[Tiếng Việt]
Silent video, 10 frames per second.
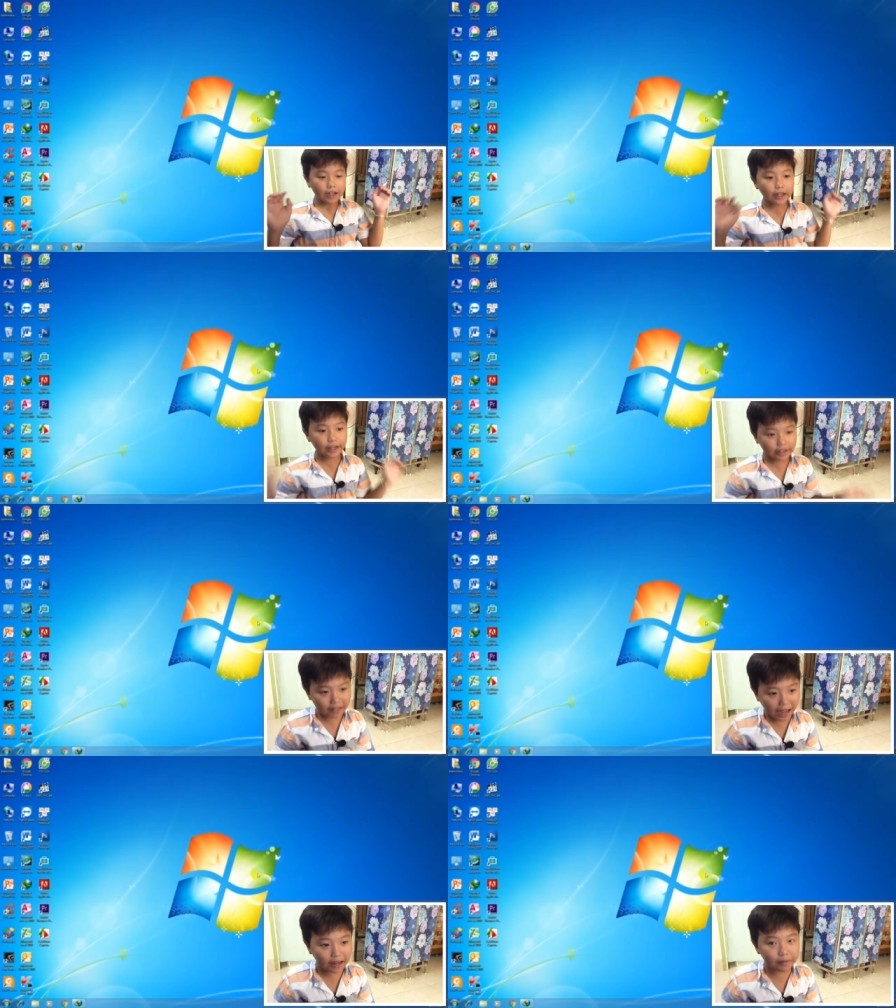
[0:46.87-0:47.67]
hiện
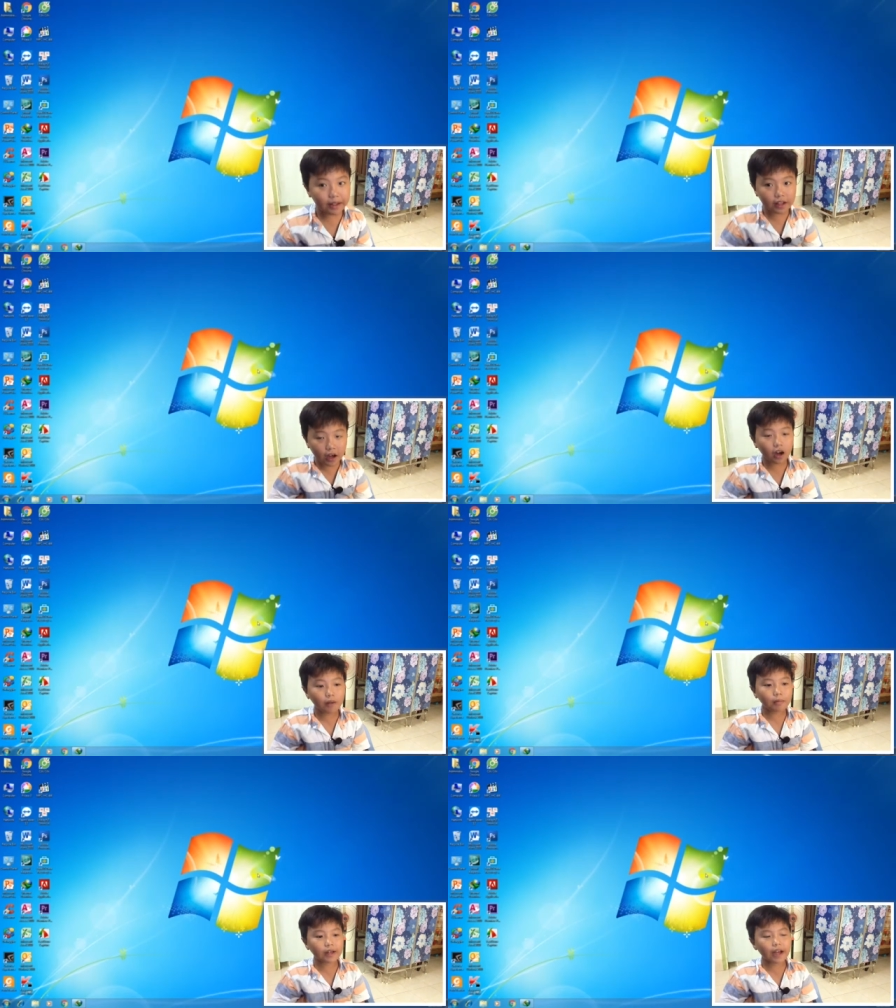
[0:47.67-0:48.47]
tại bây giờ
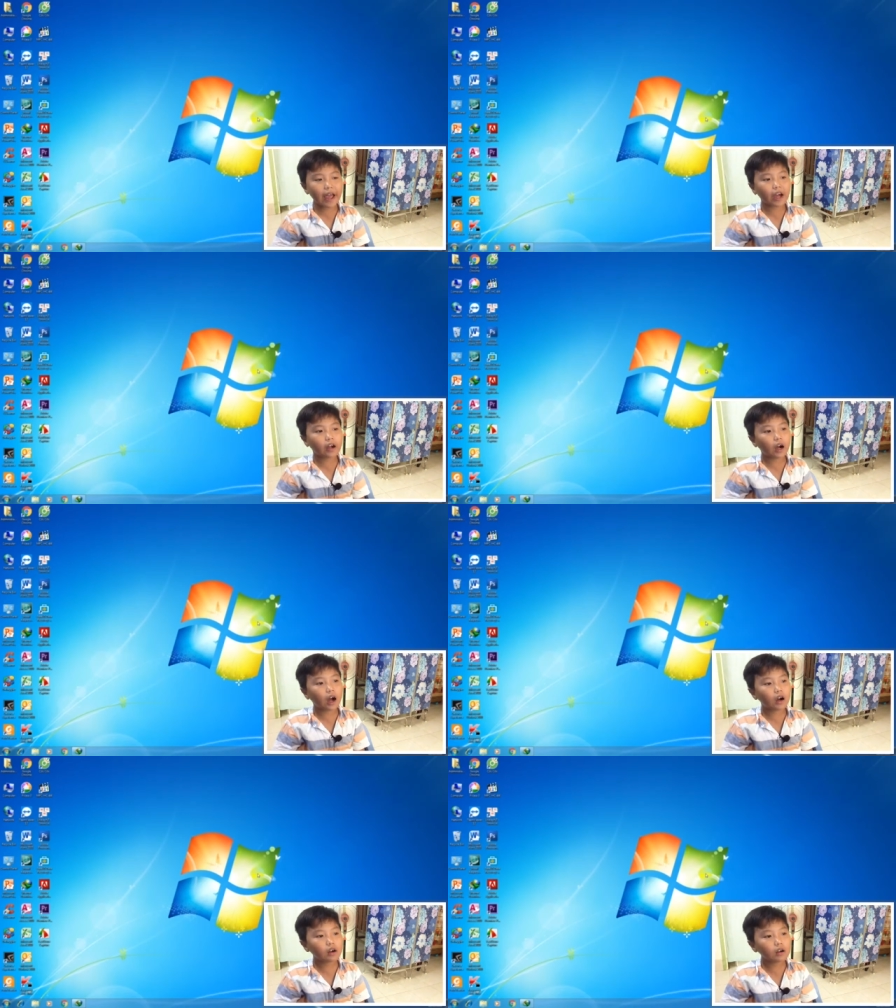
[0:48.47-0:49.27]
mình đang
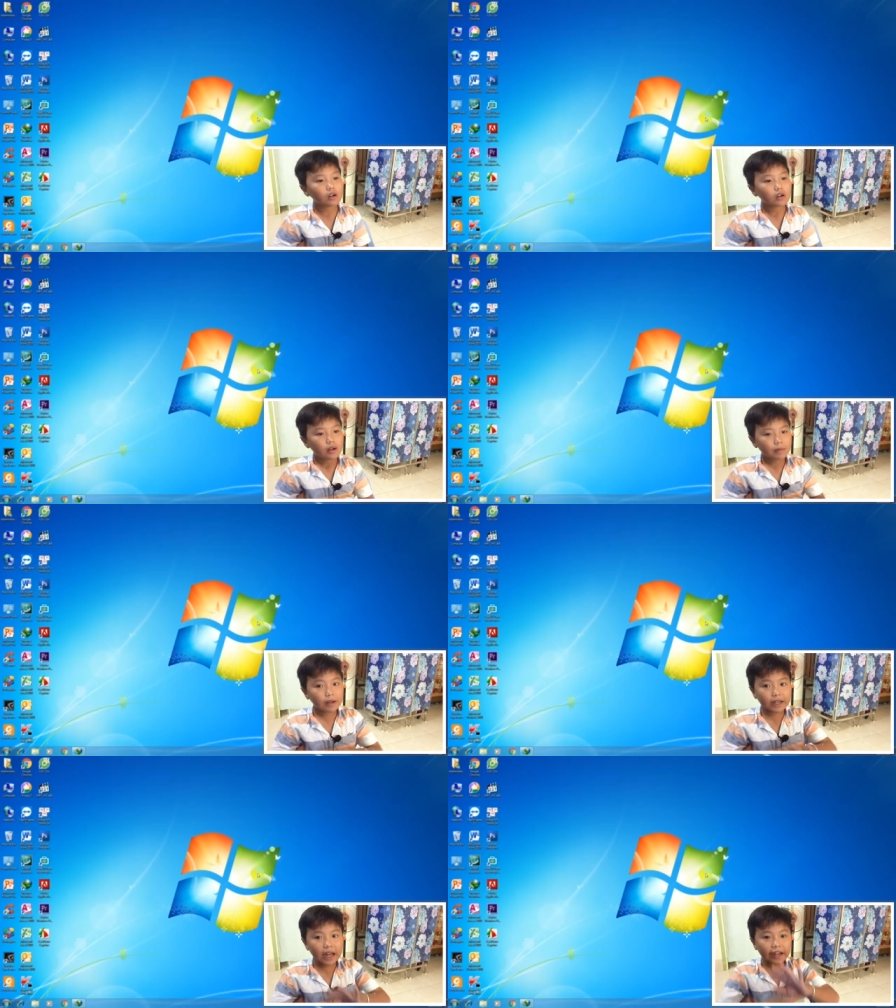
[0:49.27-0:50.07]
ở
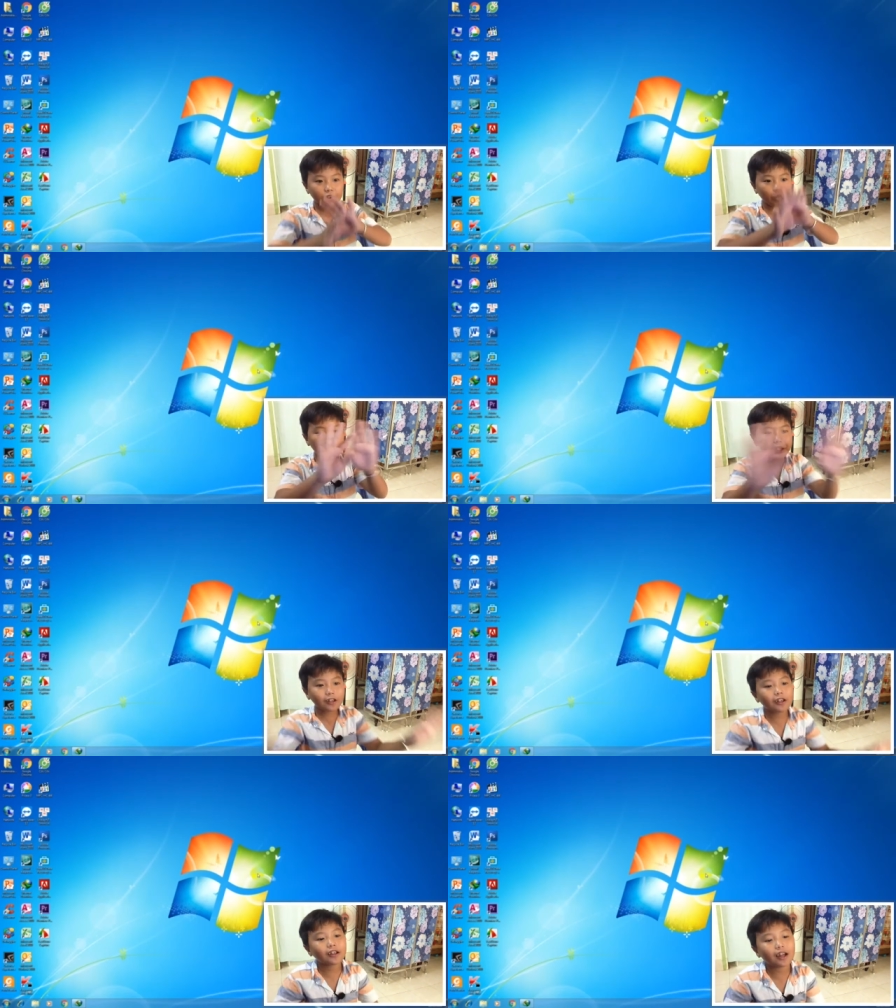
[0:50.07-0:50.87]
mình đang quay cho
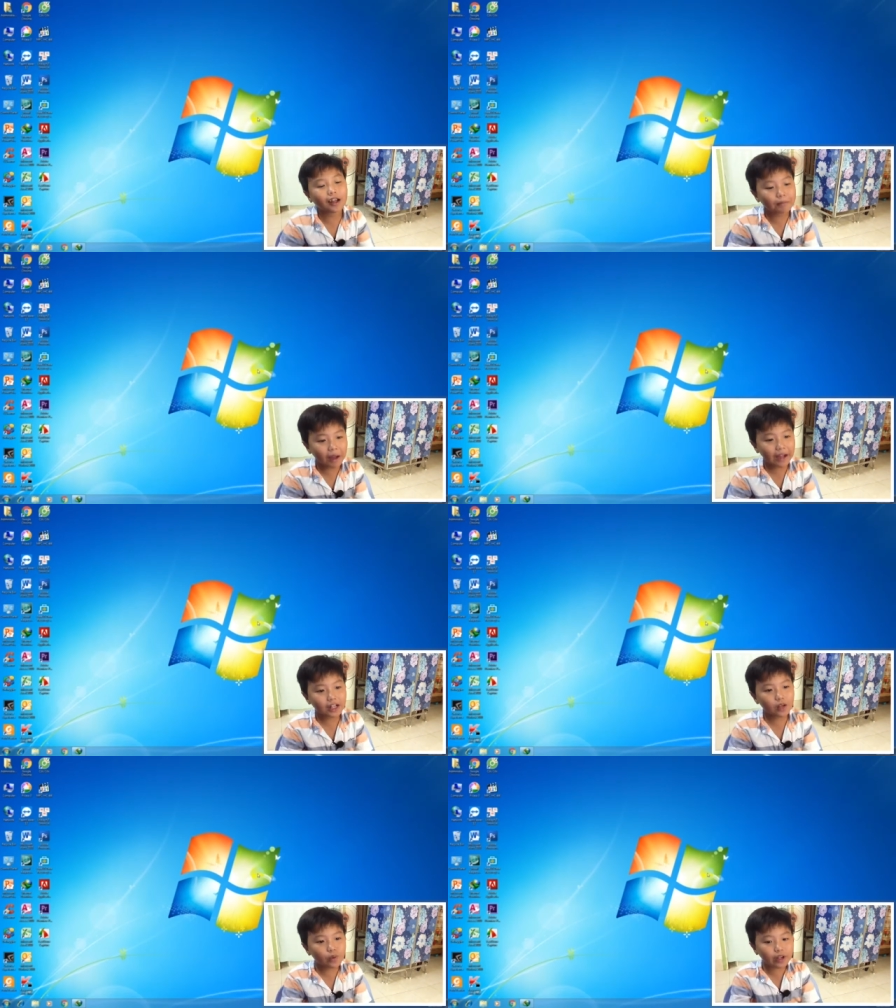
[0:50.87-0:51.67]
tất cả các bạn
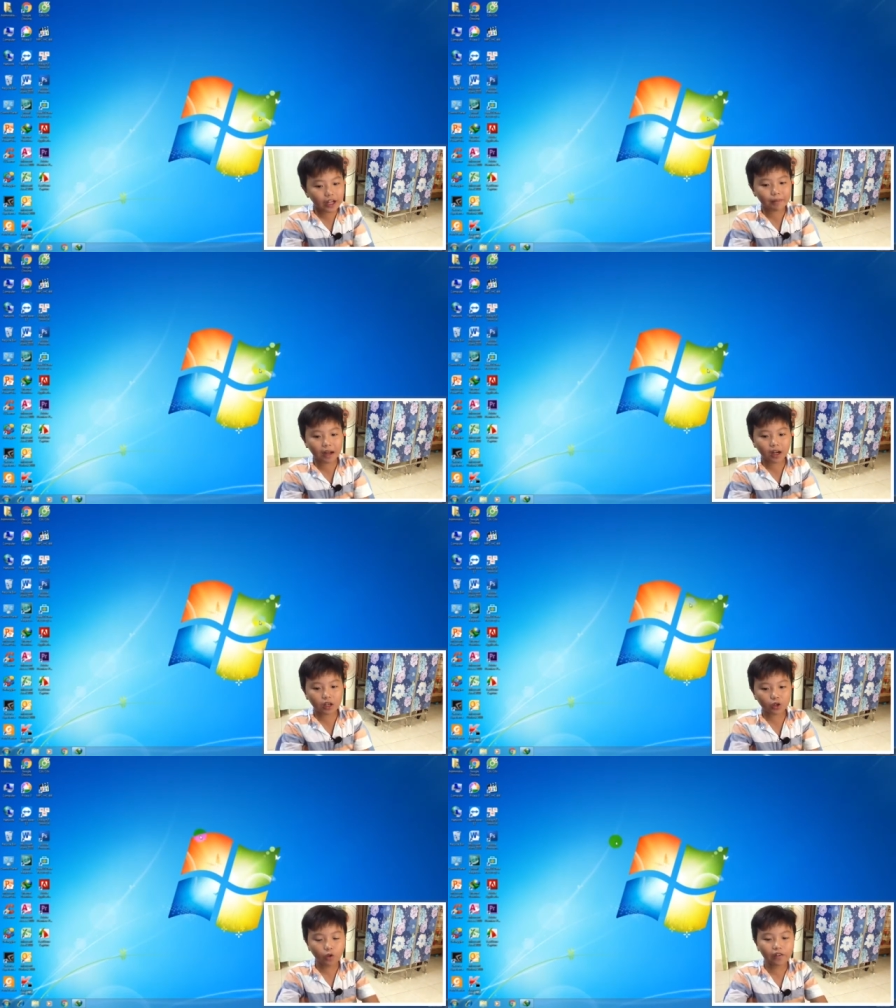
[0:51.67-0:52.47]
thấy nguyên cái màn
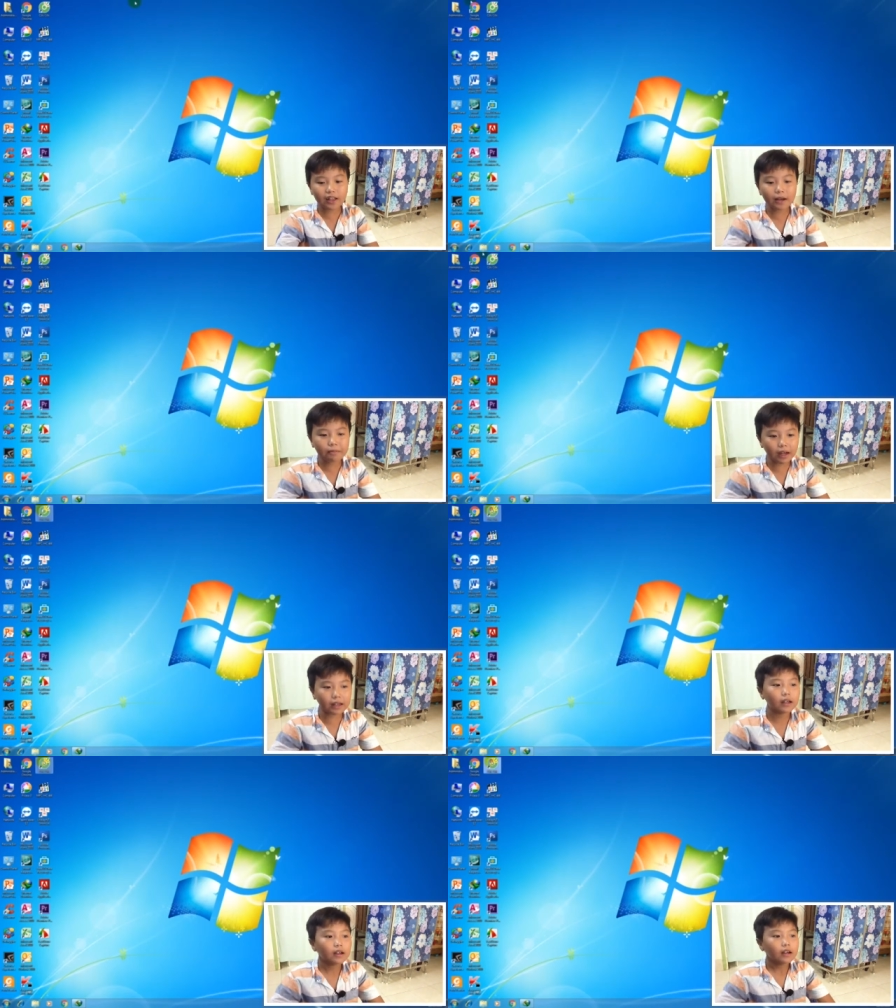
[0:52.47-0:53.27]
hình của vi tính
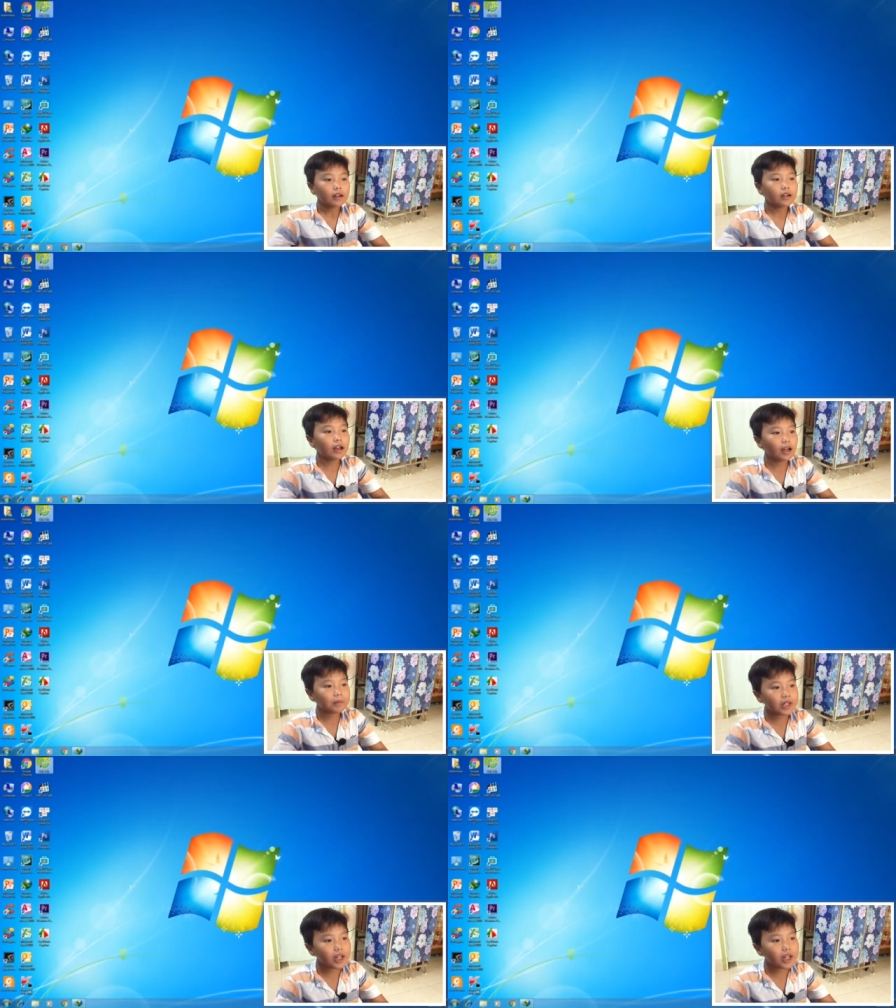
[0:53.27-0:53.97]
mình nên là bây